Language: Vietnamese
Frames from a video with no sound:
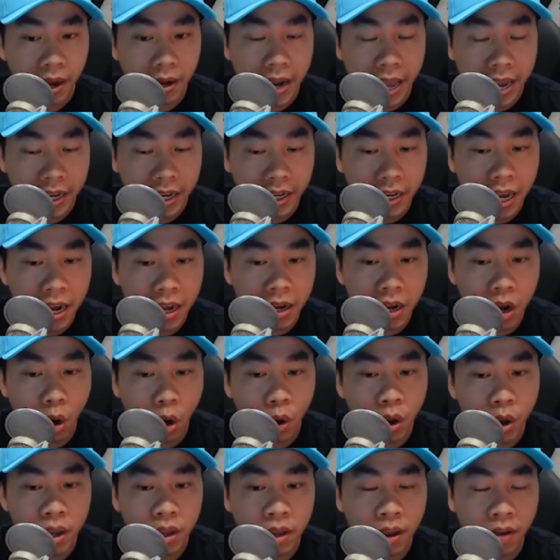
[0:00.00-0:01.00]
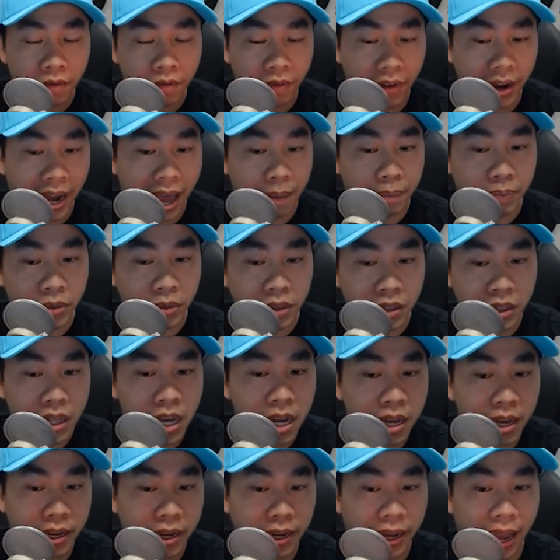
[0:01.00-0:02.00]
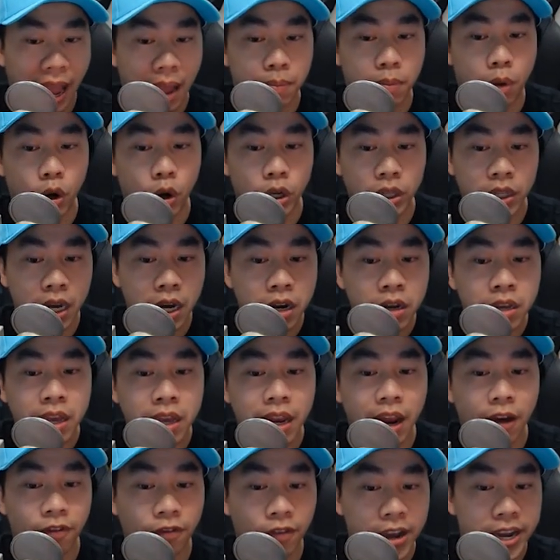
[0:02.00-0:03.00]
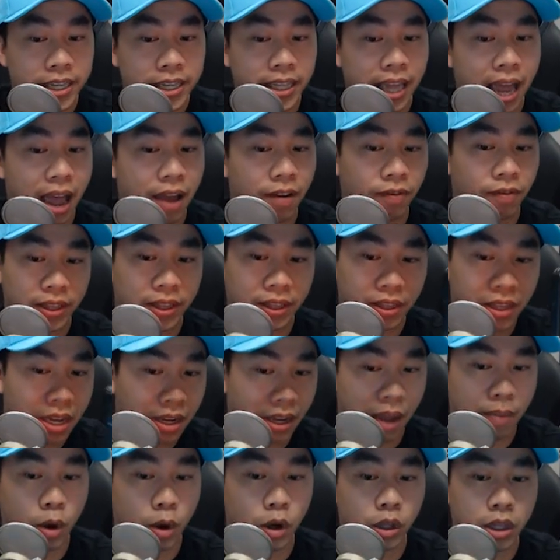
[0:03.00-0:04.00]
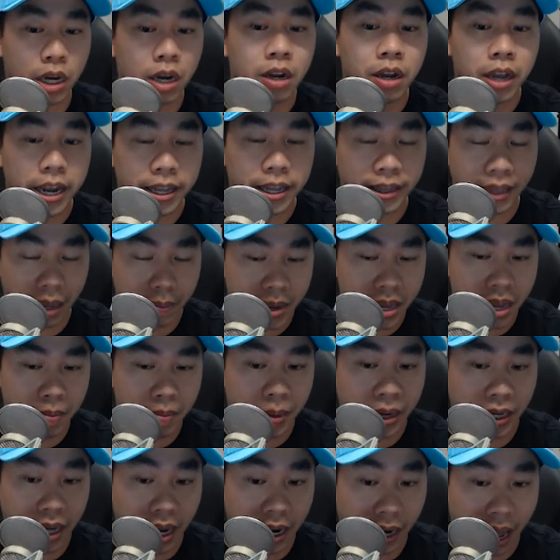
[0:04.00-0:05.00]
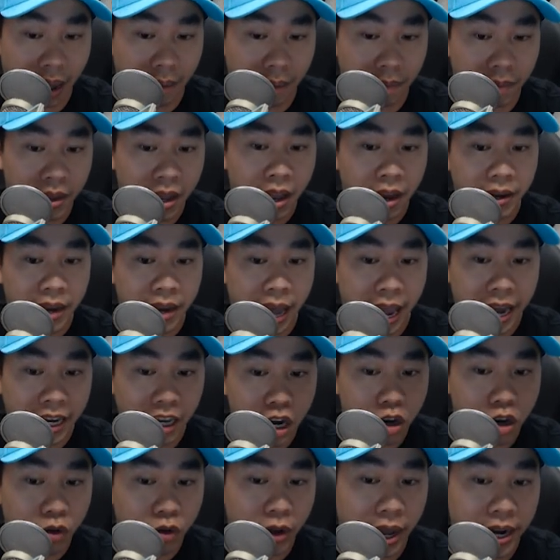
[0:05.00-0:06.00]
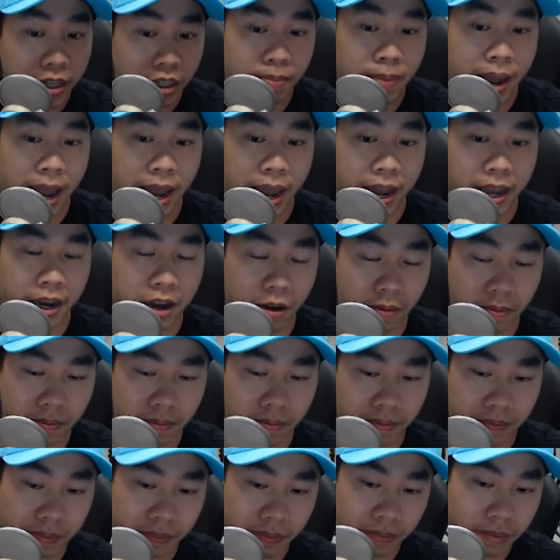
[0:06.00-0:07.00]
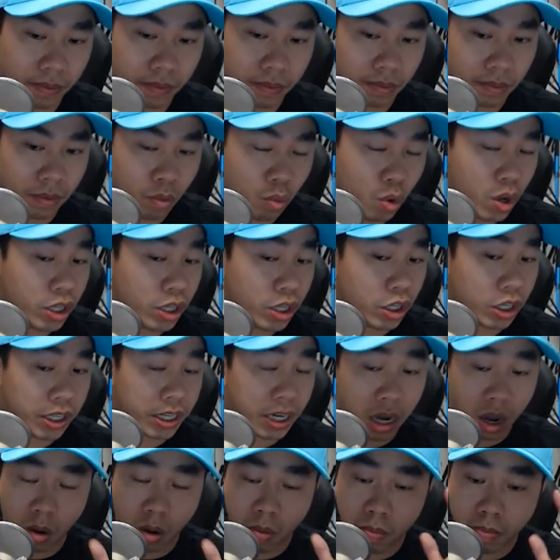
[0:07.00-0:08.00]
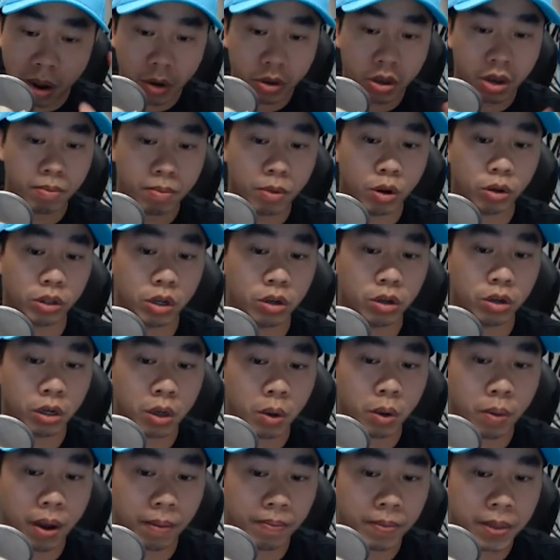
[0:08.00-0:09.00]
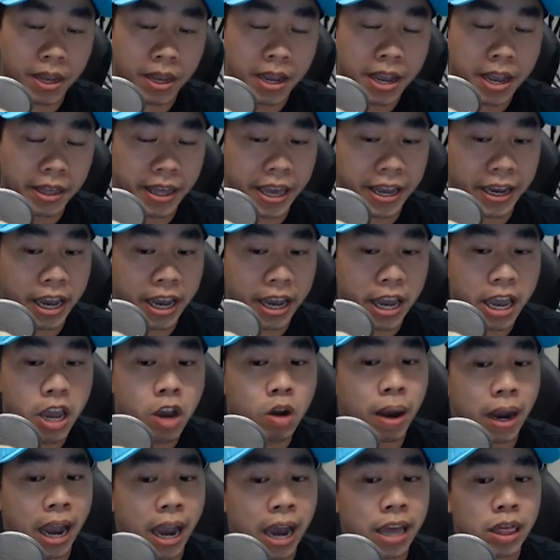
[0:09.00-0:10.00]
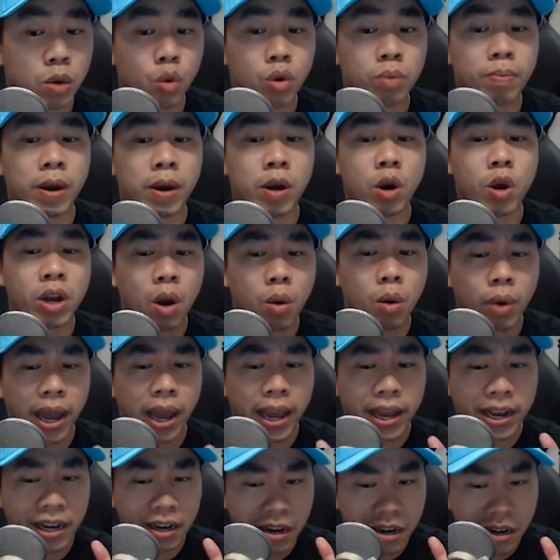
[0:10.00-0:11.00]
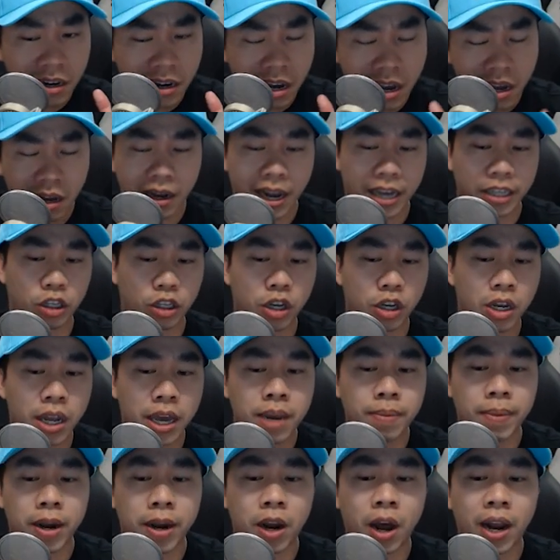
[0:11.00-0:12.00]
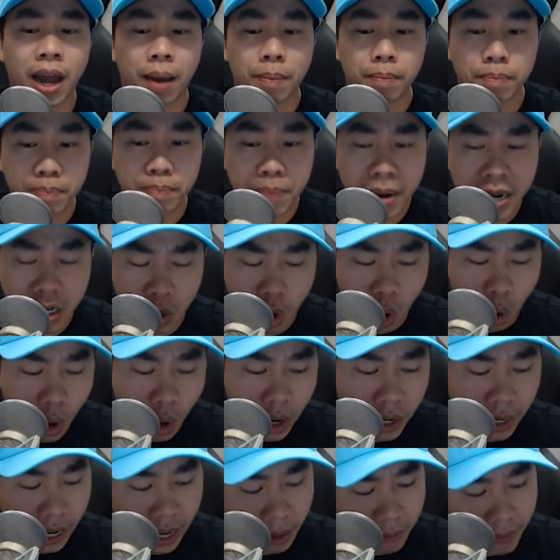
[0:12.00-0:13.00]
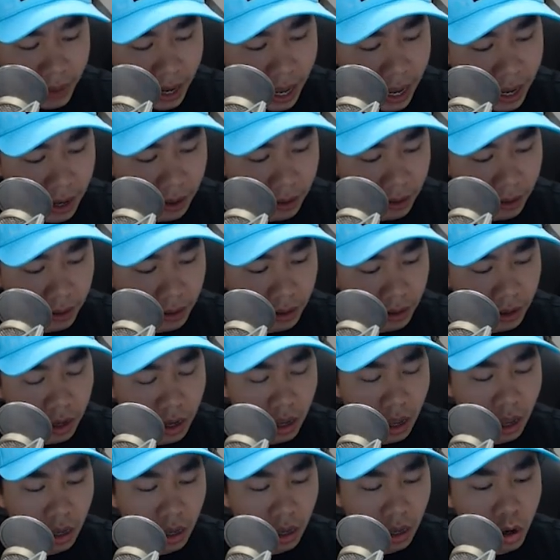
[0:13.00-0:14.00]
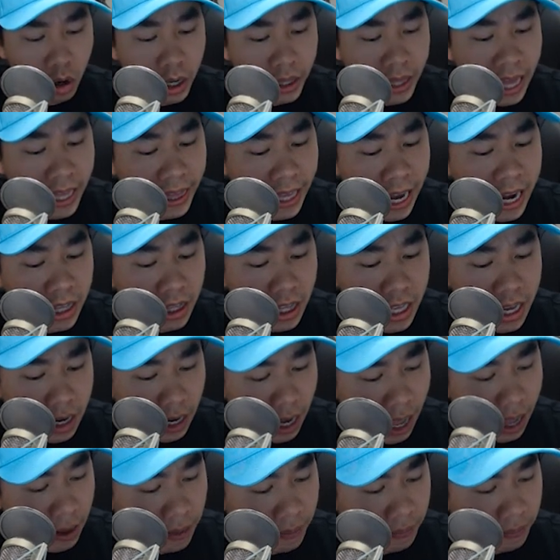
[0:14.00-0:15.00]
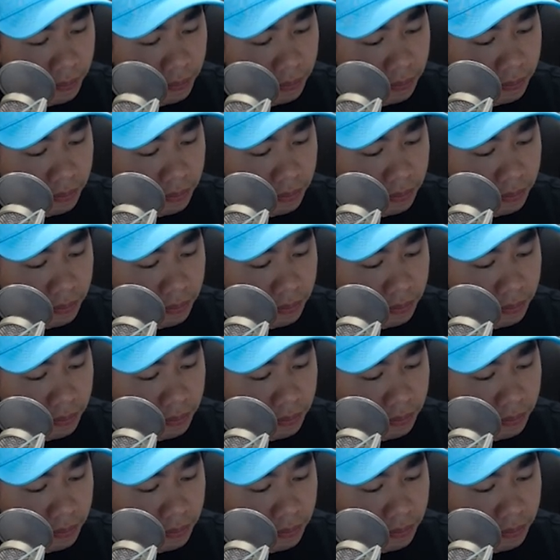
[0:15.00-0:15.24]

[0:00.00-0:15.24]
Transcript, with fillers: Để kết nối và làm tất cả mọi thứ Như là FaceTime và tất cả mọi thứ Hiện tại bây giờ mình cần làm Để kinh doanh trên mạng hay không quý anh chị sẽ không bao giờ mường tượng được đúng không Thì cái ý của bà Khanh Thị Wood Bà nói câu này rất là chí lý Bà nói là Bitcoin ngày hôm nay người ta thấy tiềm năng